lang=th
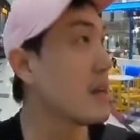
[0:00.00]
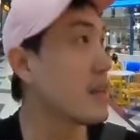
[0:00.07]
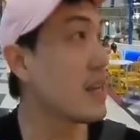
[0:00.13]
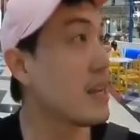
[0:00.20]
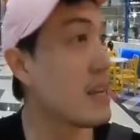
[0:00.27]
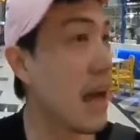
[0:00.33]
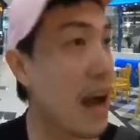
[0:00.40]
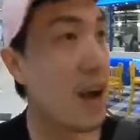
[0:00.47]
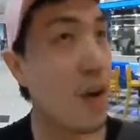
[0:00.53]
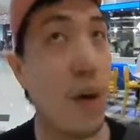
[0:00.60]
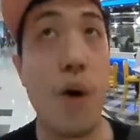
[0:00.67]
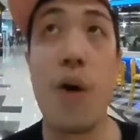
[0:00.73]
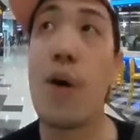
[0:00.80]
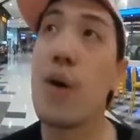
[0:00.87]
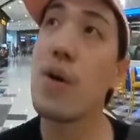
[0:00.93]
กินดา
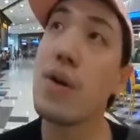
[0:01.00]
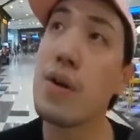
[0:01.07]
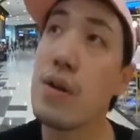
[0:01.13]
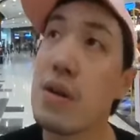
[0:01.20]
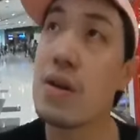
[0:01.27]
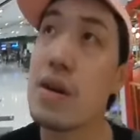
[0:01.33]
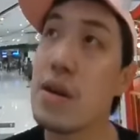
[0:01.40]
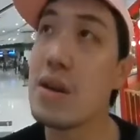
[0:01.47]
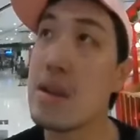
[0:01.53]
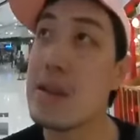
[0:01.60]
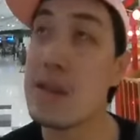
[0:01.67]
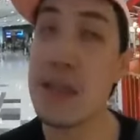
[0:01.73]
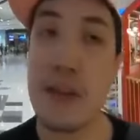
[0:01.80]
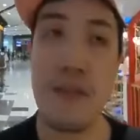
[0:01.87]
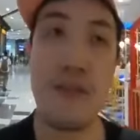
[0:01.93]
โกะ
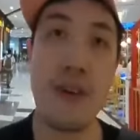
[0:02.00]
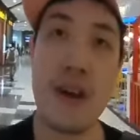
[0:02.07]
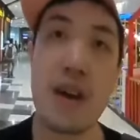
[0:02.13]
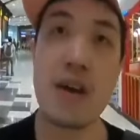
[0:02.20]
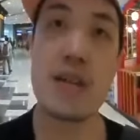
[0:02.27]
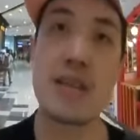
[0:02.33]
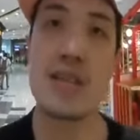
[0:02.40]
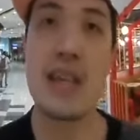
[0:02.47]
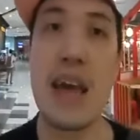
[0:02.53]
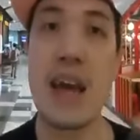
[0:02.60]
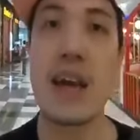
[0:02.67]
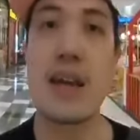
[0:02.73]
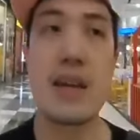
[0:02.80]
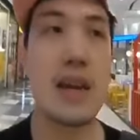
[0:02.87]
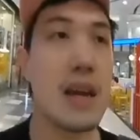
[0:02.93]
เจฟเฟอร์สเต็ก
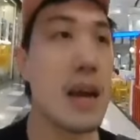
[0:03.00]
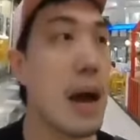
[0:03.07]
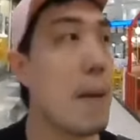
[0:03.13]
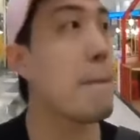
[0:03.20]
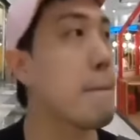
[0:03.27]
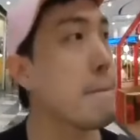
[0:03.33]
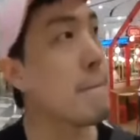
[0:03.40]
นะครับ